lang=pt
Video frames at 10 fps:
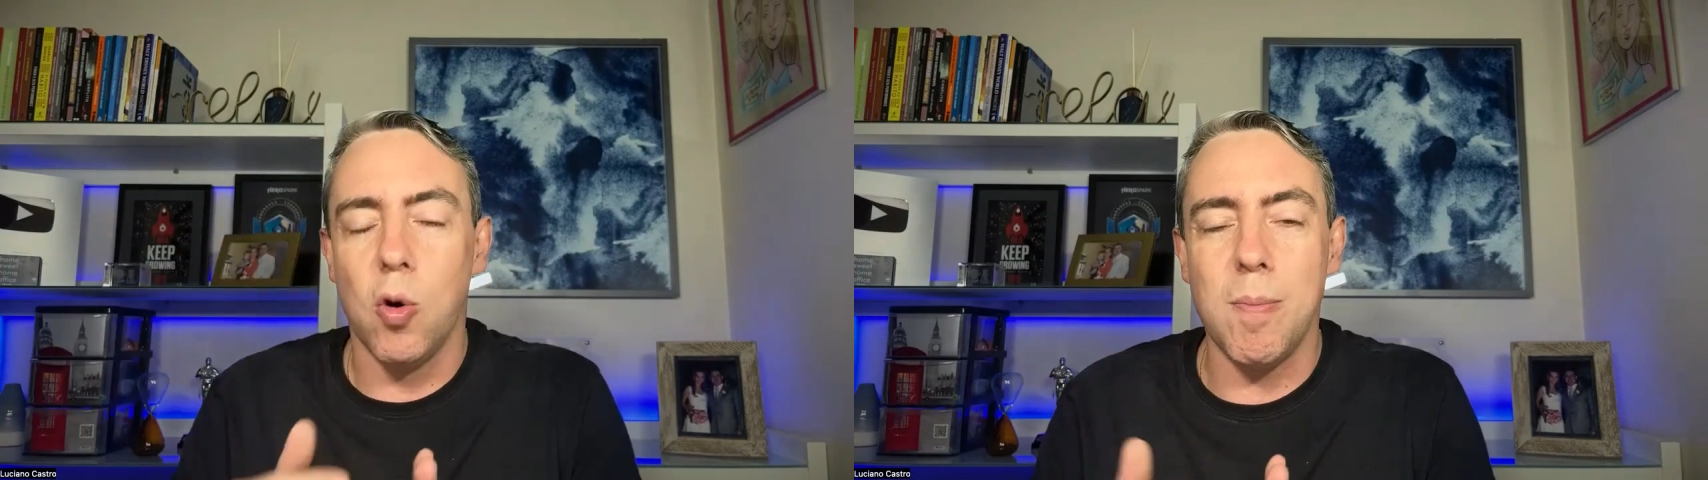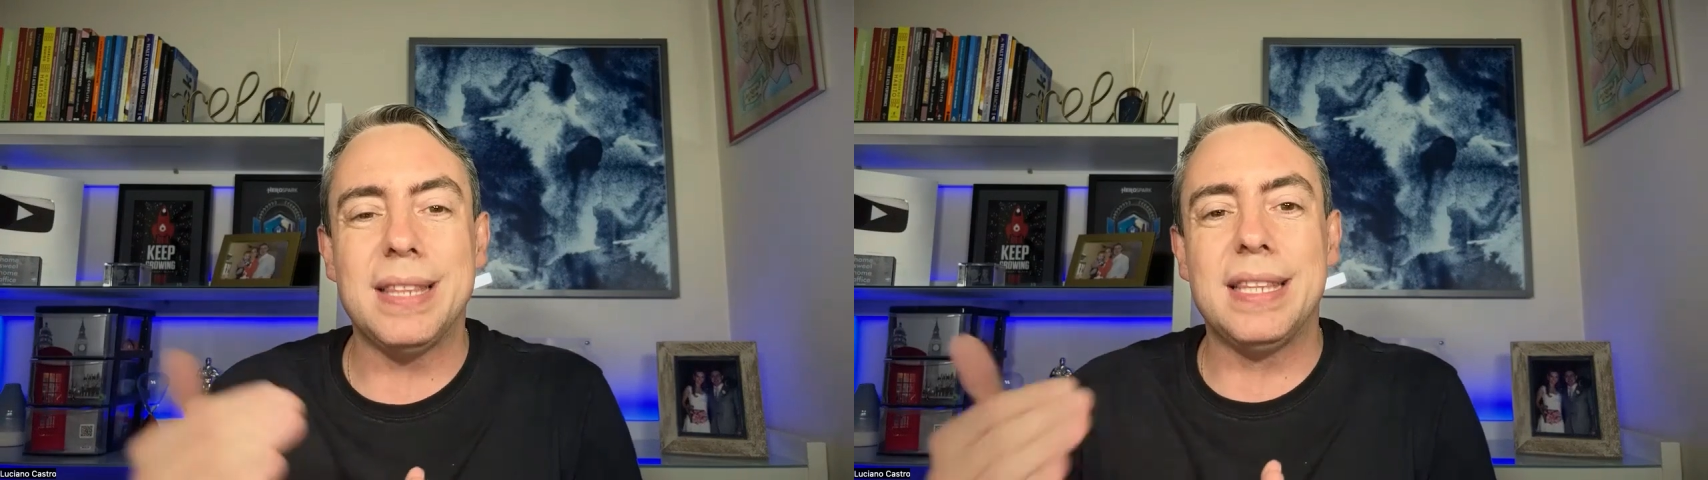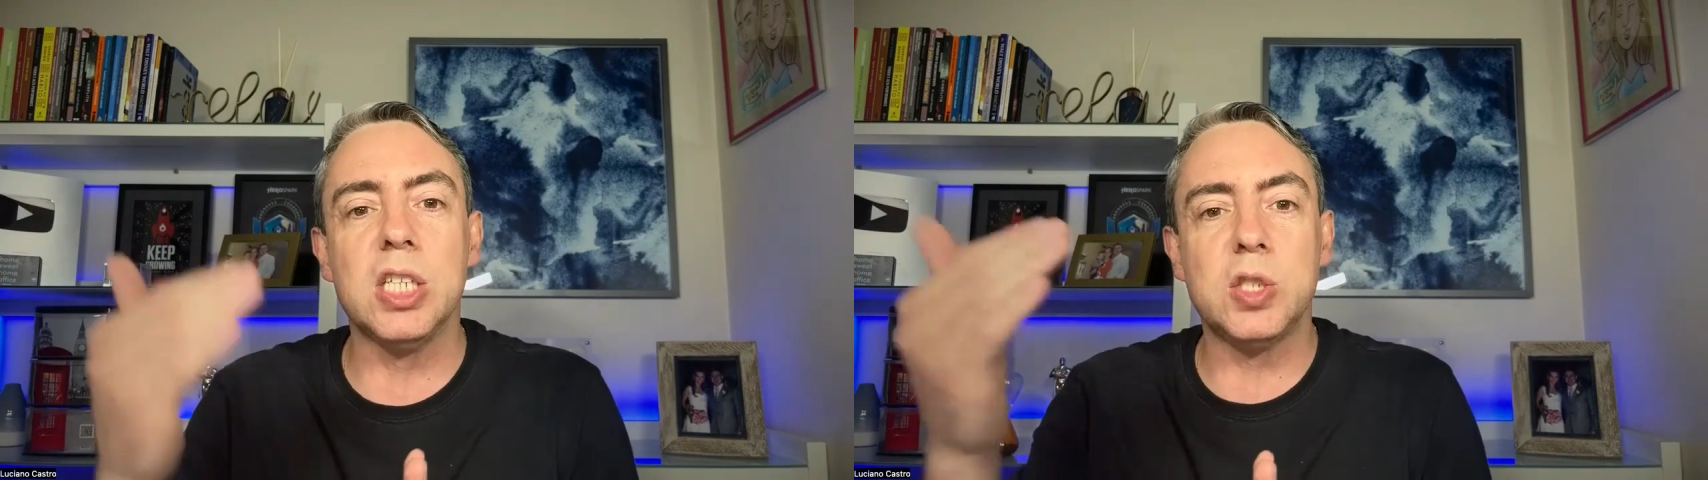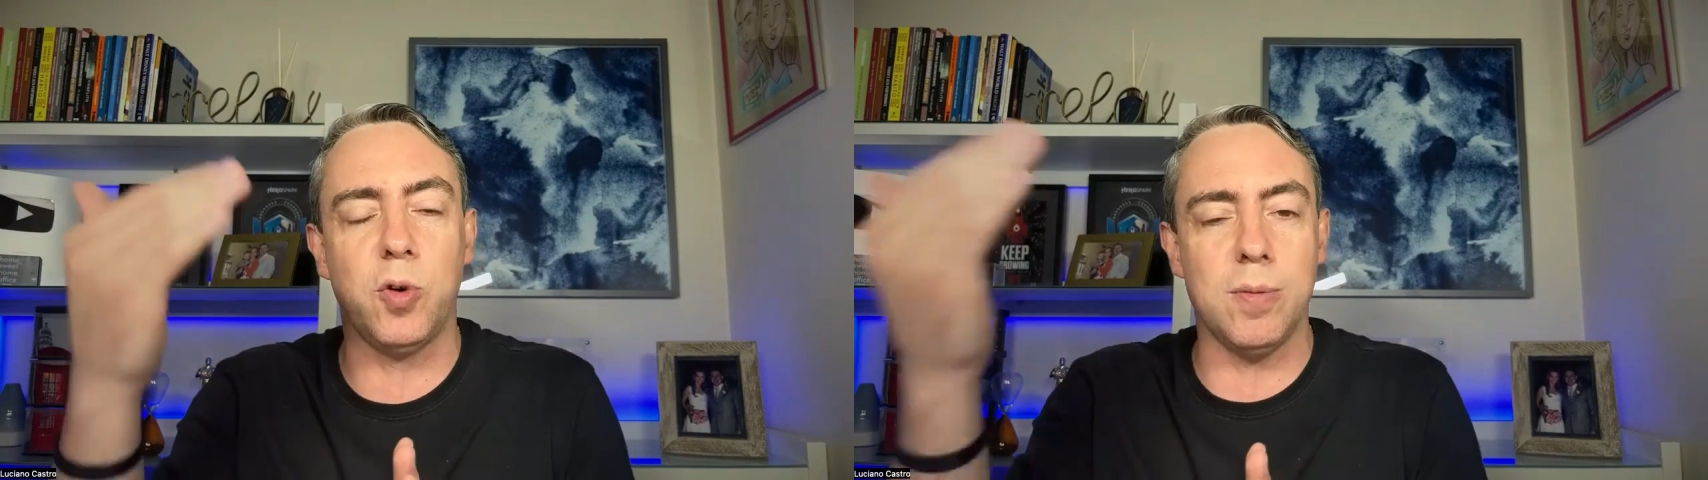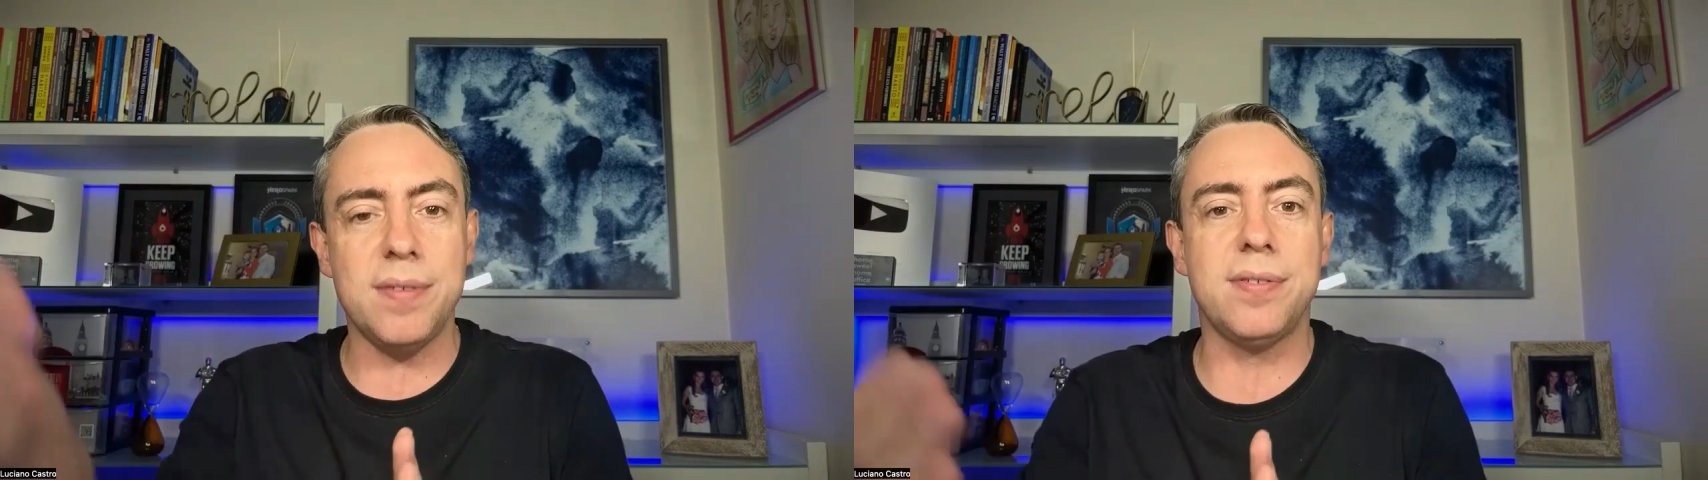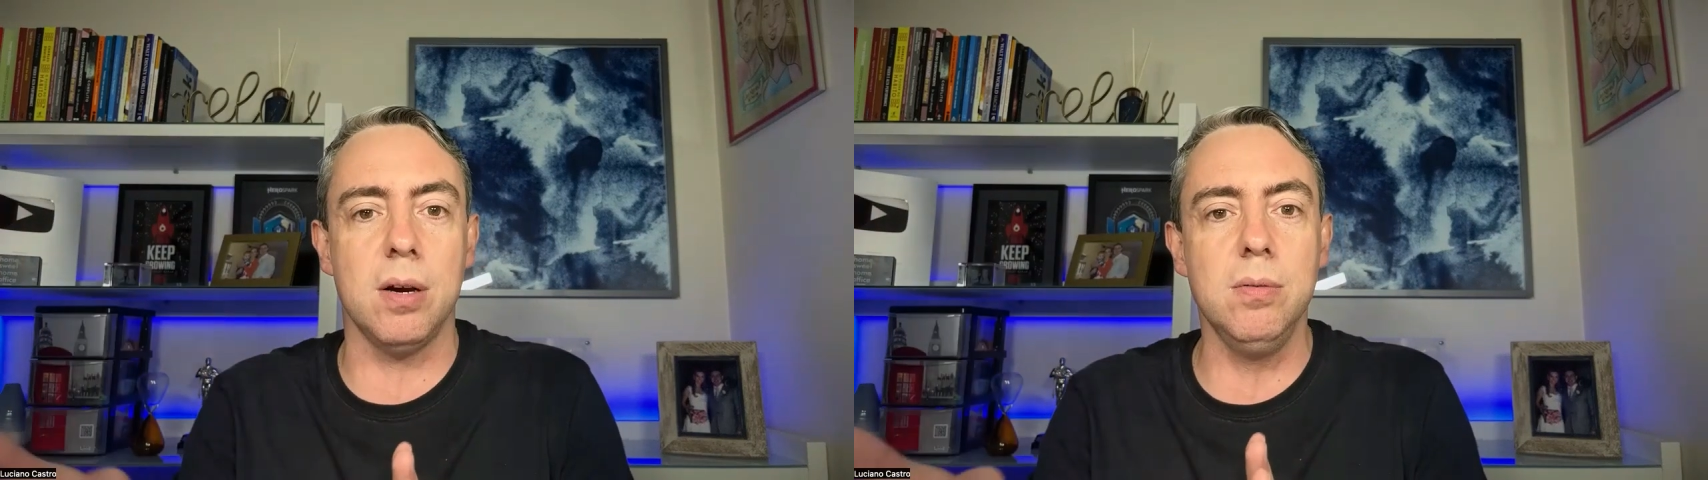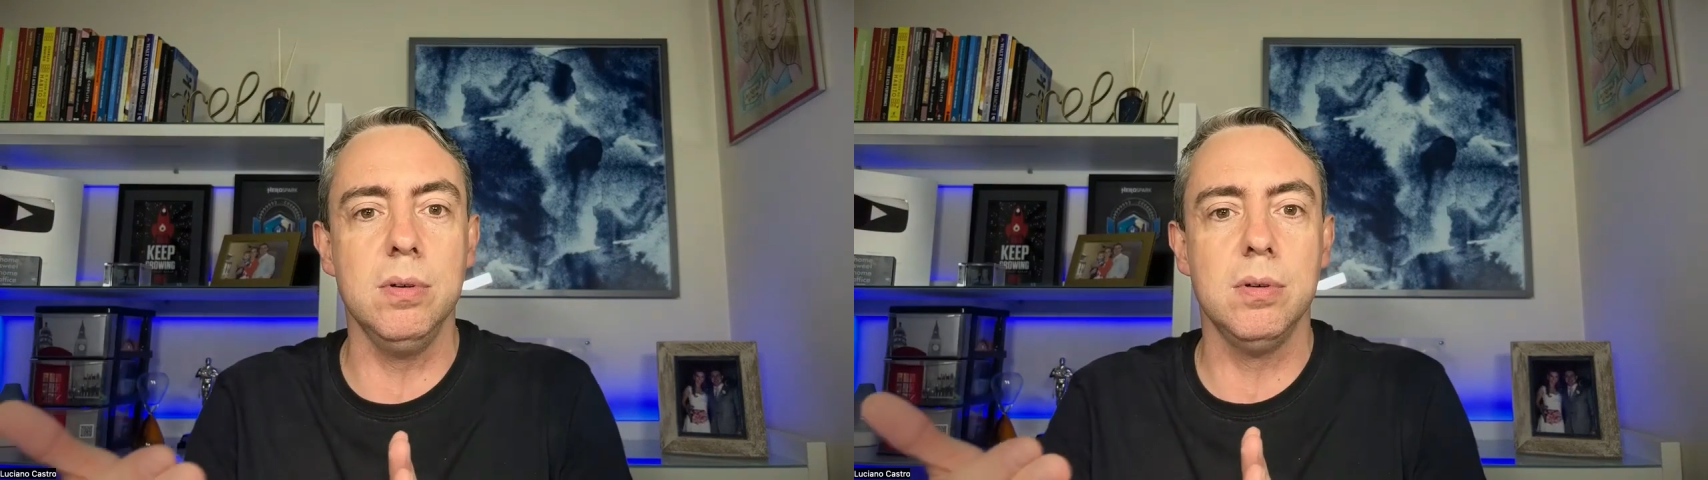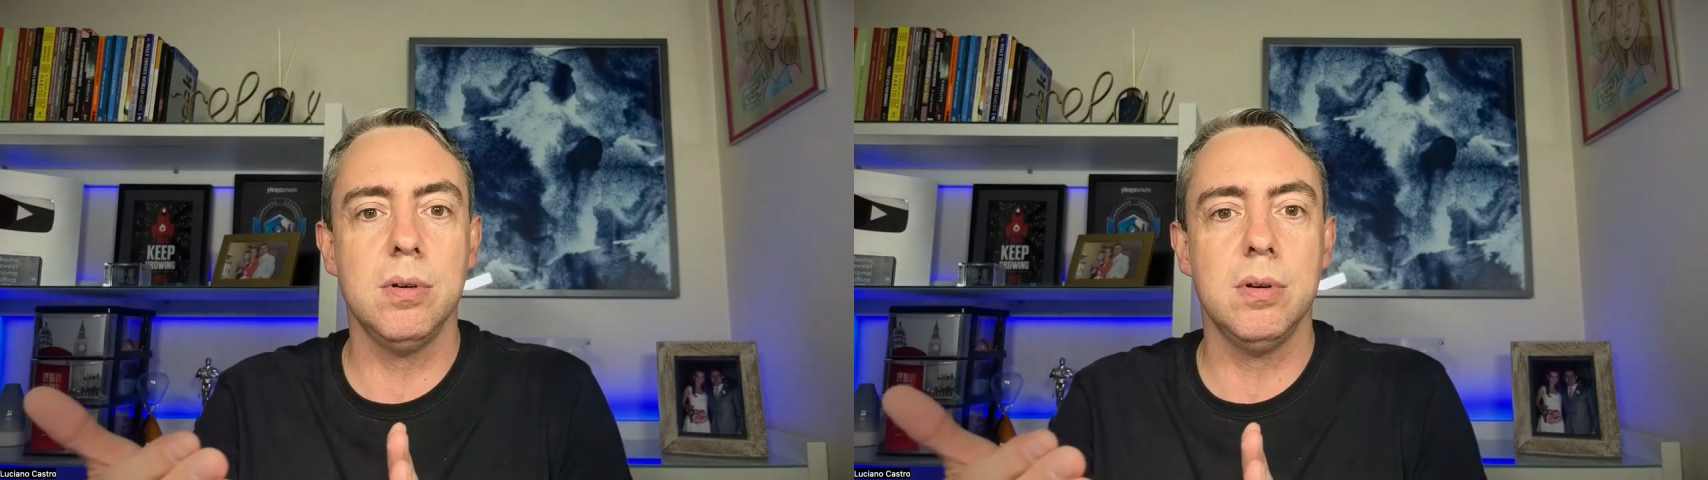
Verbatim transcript: uma transformação,